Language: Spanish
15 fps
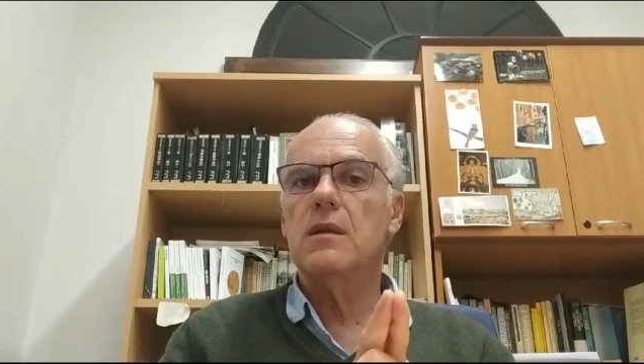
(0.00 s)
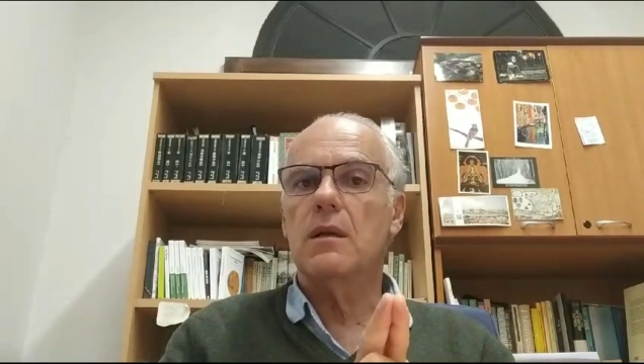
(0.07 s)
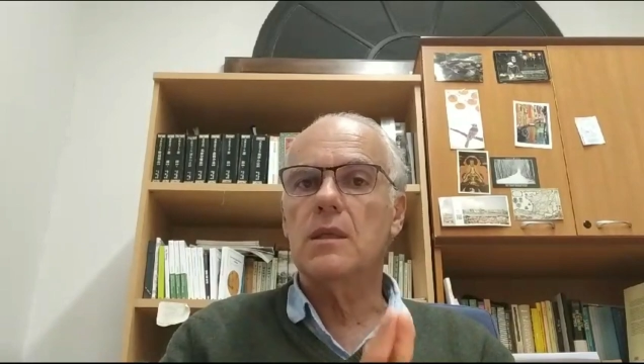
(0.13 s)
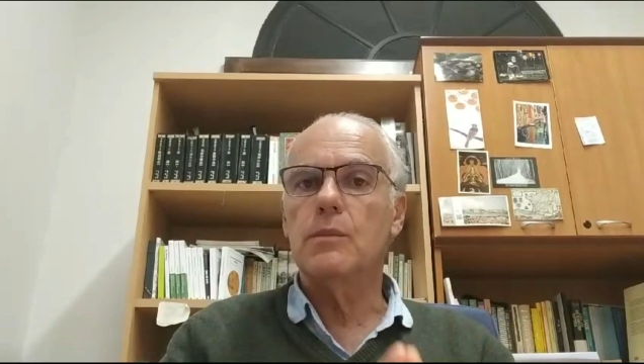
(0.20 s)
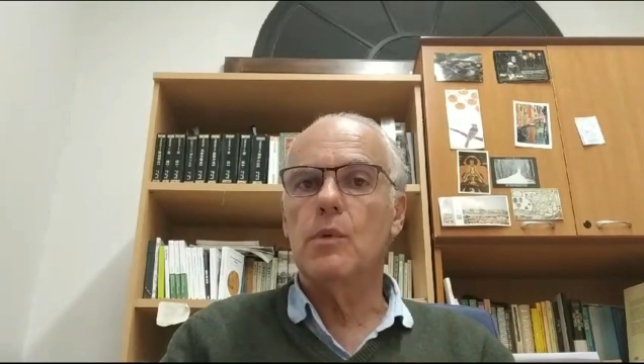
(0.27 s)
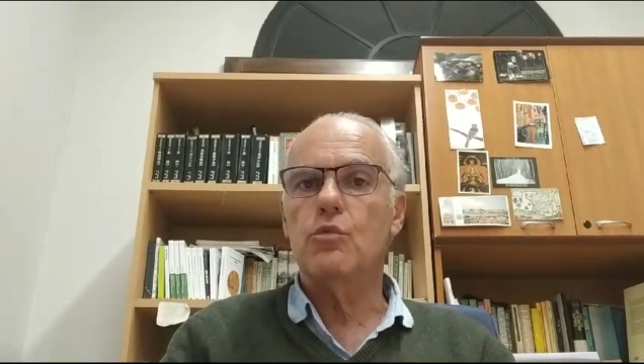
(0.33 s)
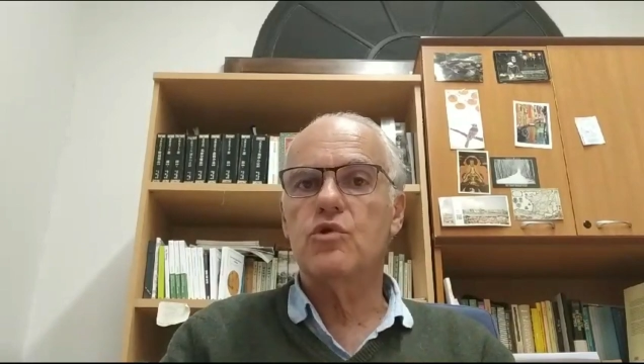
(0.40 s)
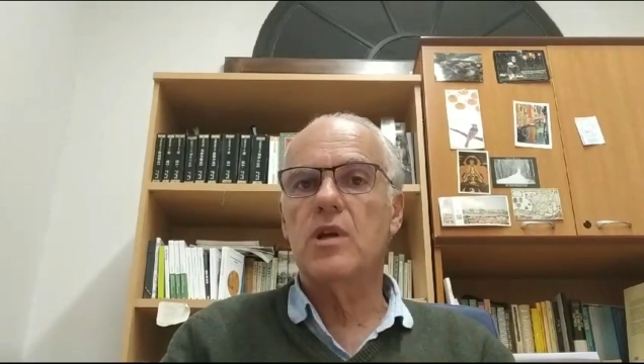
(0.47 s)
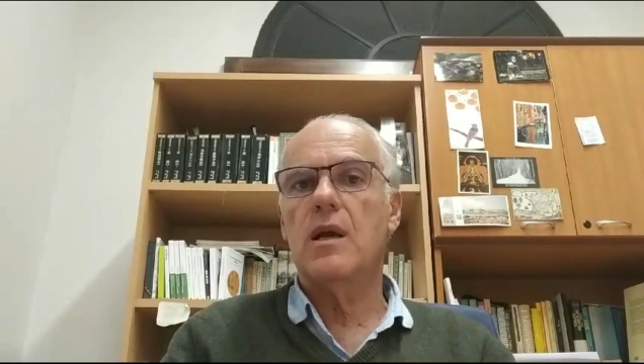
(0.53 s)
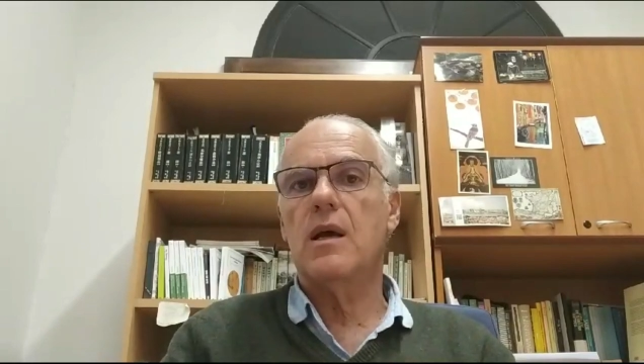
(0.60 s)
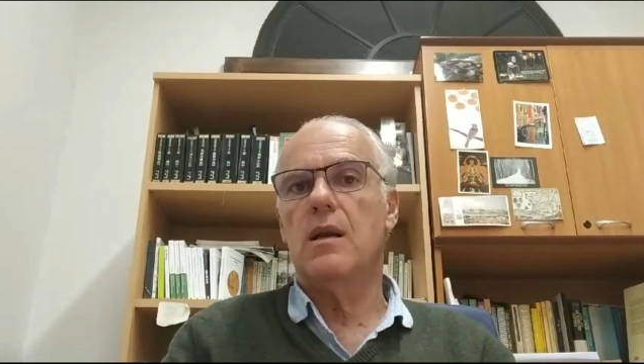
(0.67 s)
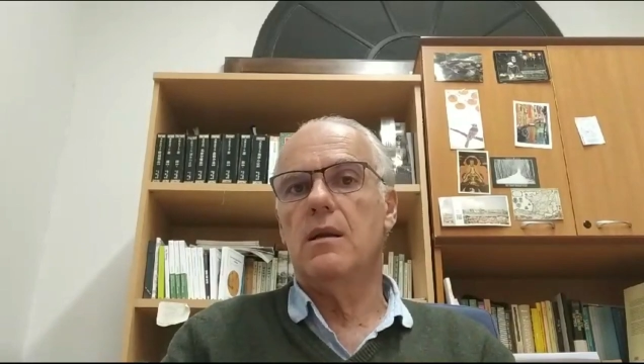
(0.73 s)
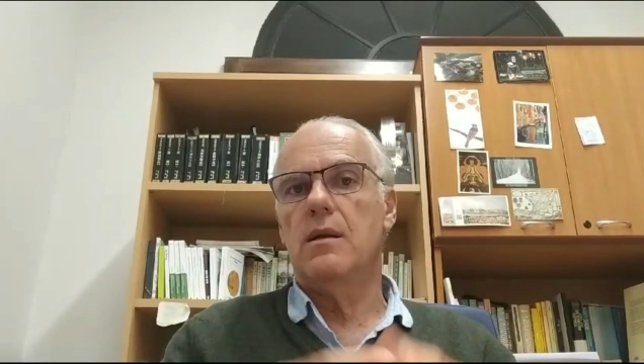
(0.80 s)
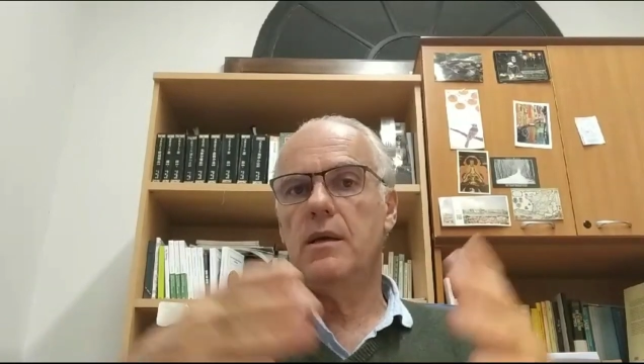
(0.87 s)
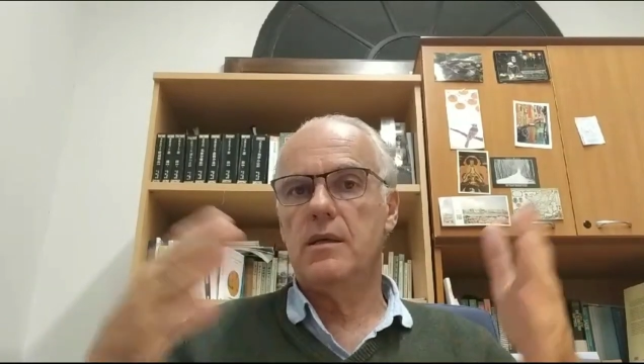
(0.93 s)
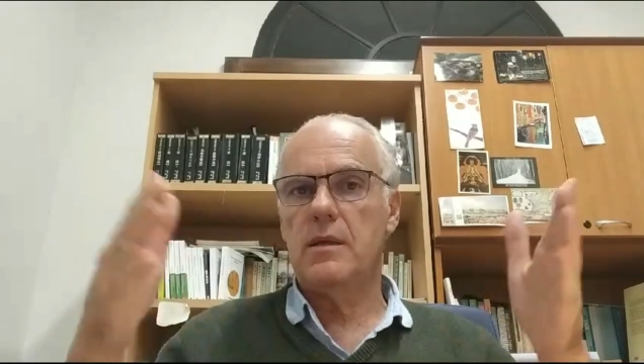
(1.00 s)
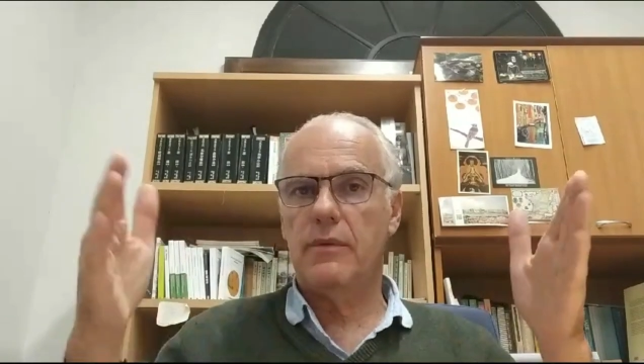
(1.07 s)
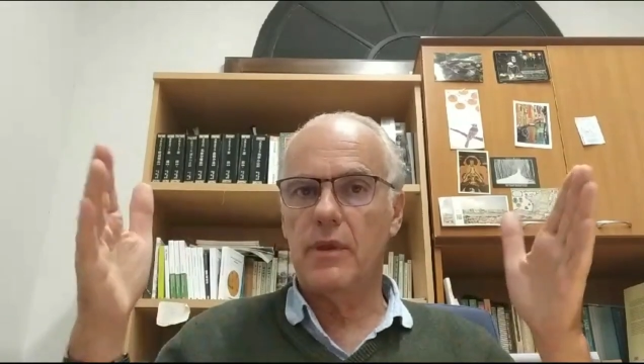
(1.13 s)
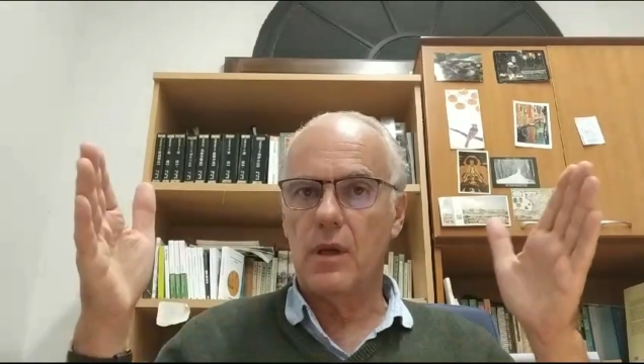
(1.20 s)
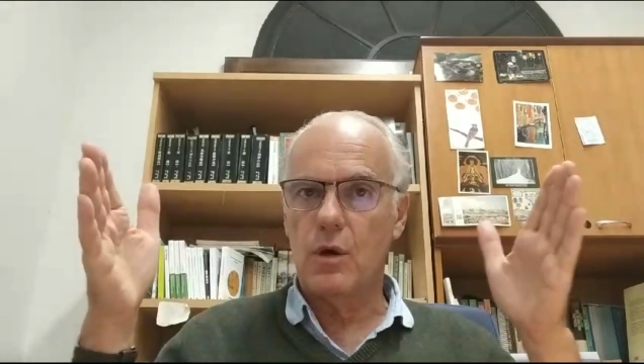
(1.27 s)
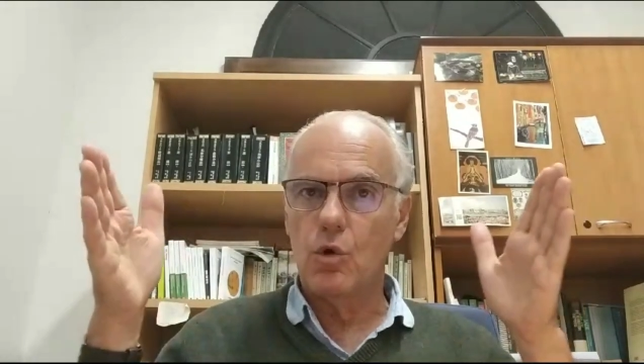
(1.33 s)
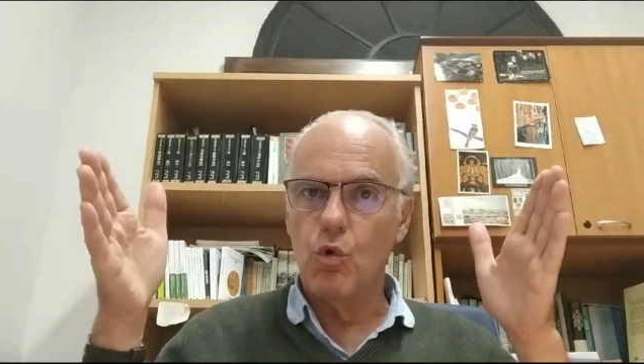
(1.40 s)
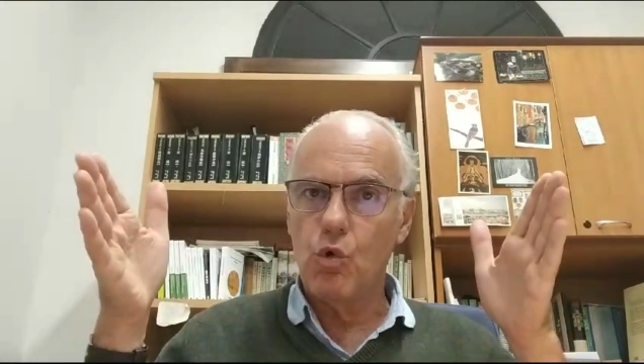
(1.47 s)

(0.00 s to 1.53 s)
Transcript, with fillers: ritmo musical, es decir,